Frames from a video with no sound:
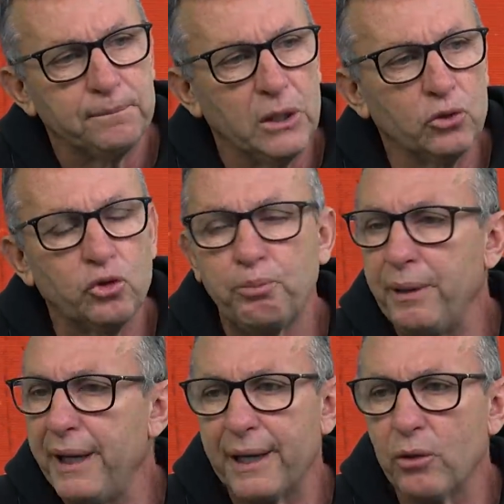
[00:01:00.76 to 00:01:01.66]
Não
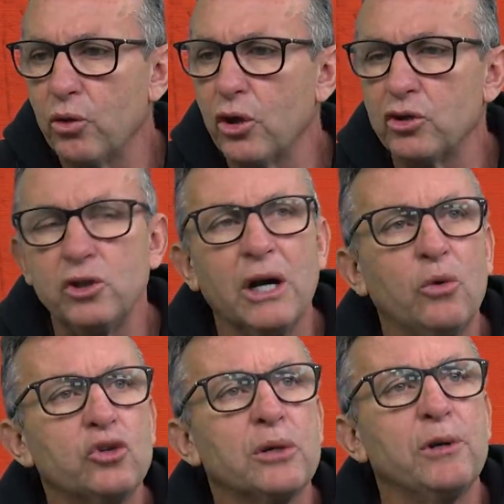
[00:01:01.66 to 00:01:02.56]
supera. O Ronaldinho
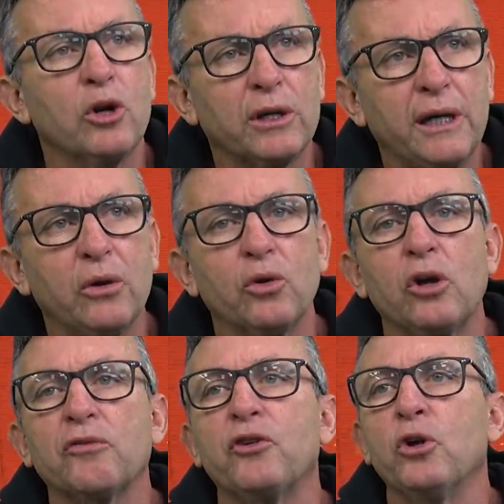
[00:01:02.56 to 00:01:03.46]
Gaúcho é melhor que ele, o
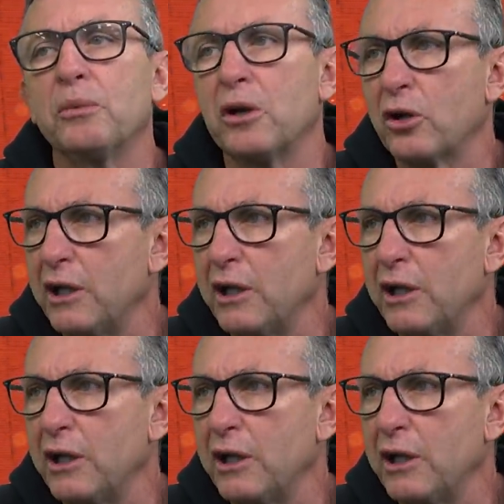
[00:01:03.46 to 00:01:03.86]
Ronaldo Fernando é melhor